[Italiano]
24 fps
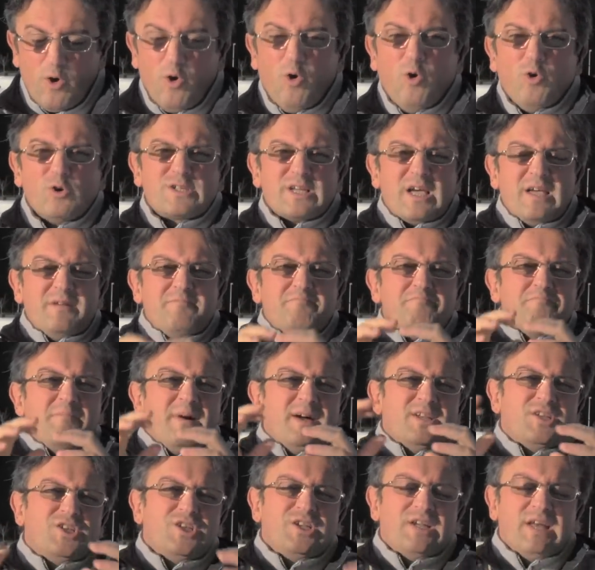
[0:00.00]
osa
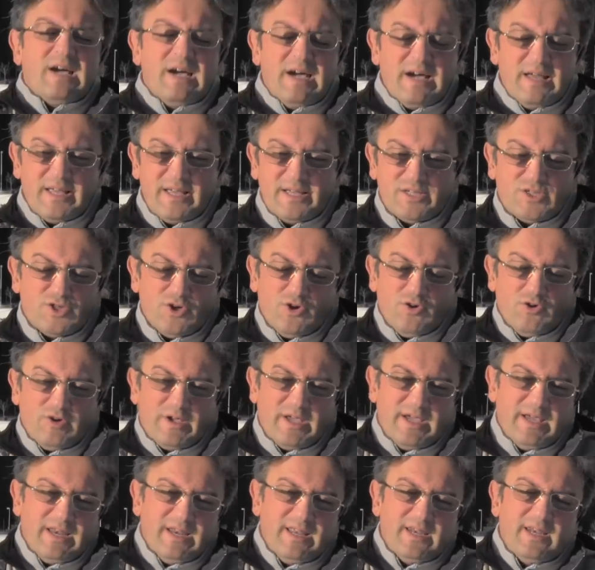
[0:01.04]
immaginare ciò
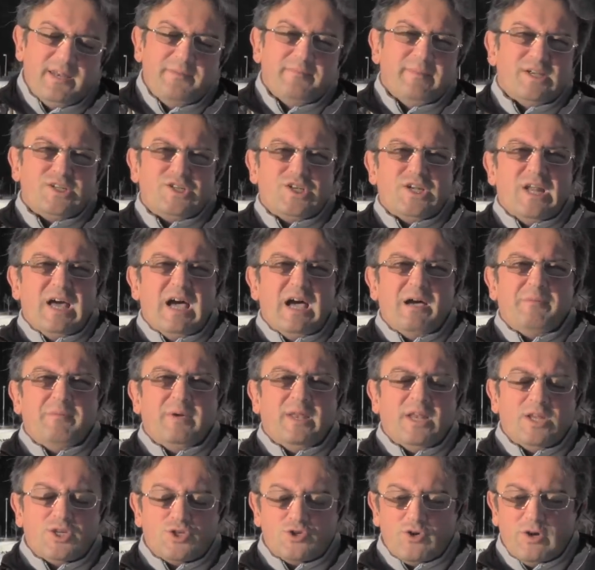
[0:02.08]
che era
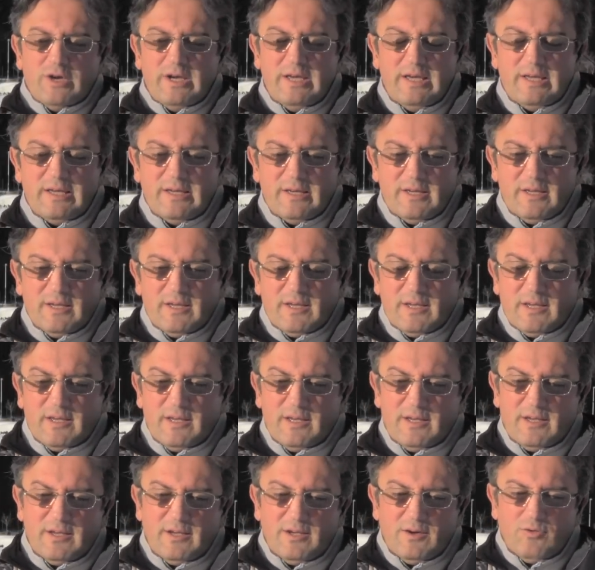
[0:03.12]
inimmaginabile, cioè
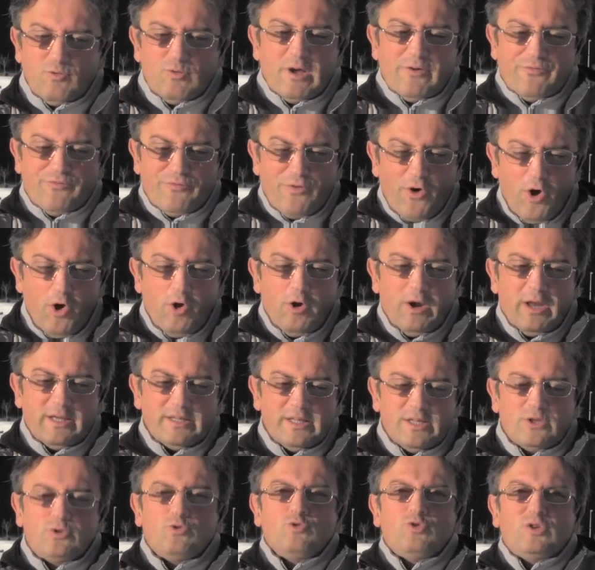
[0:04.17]
eh, una
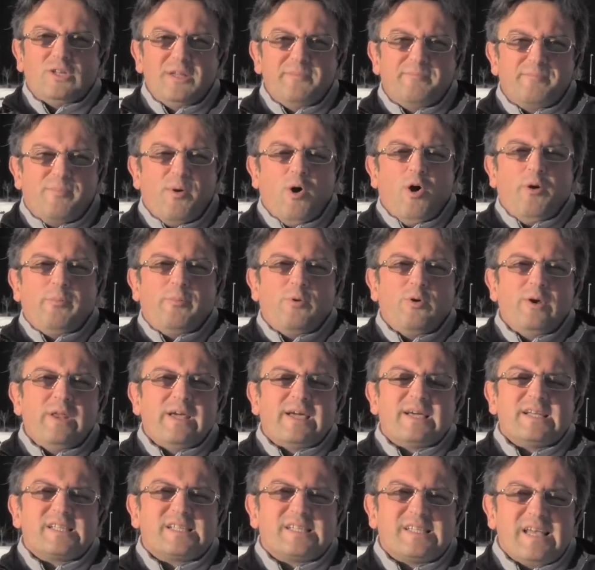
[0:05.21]
folla di tutti i
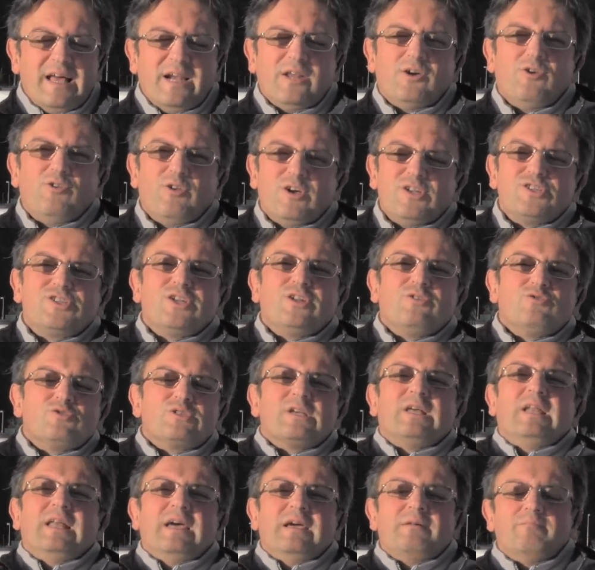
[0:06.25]
popoli che salgono a
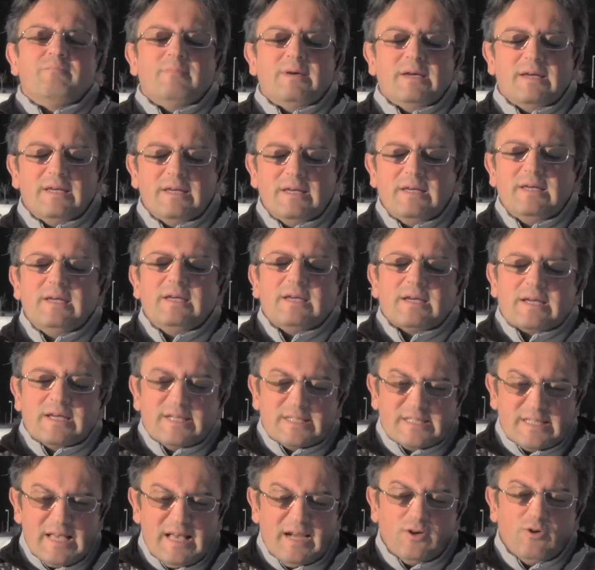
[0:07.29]
Gerusalemme,
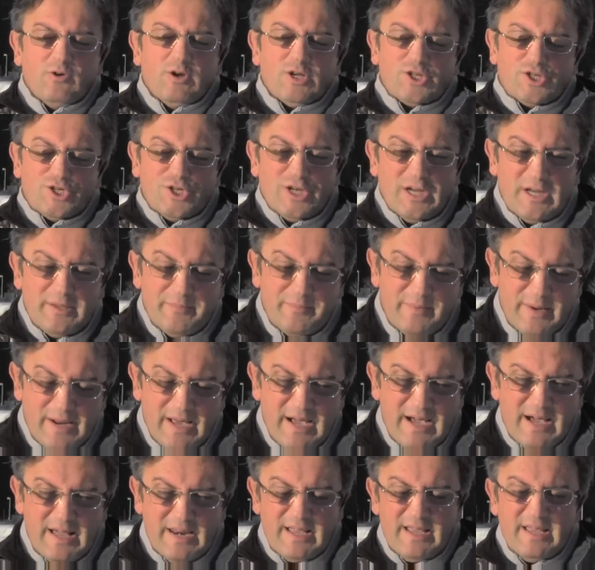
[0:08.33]
che salgono a
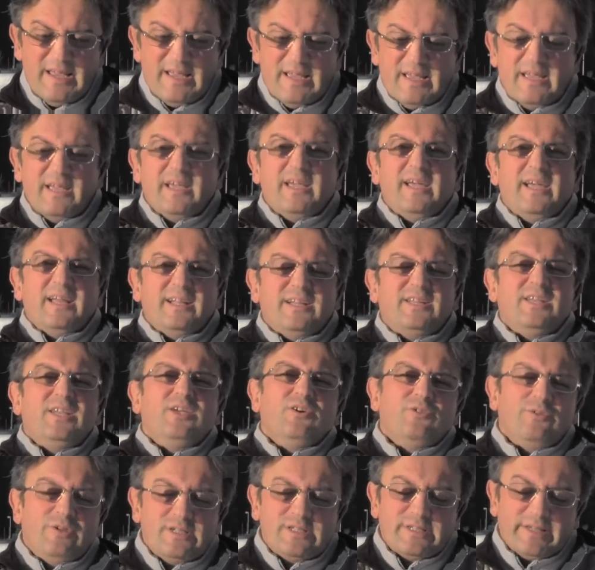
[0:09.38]
celebrare il
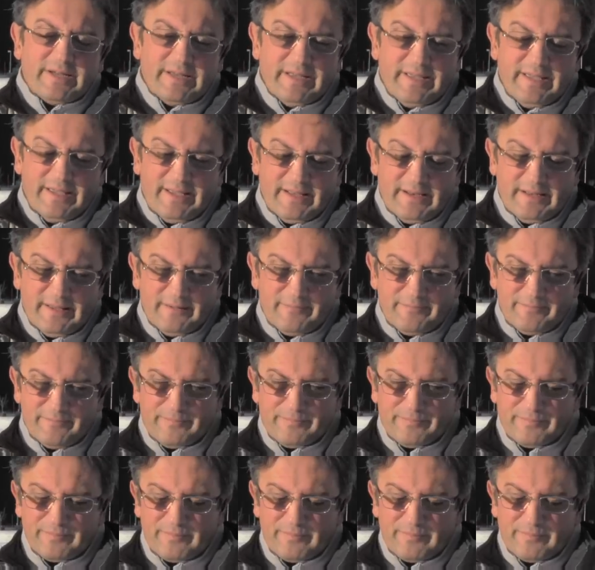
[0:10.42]
Dio di Israele.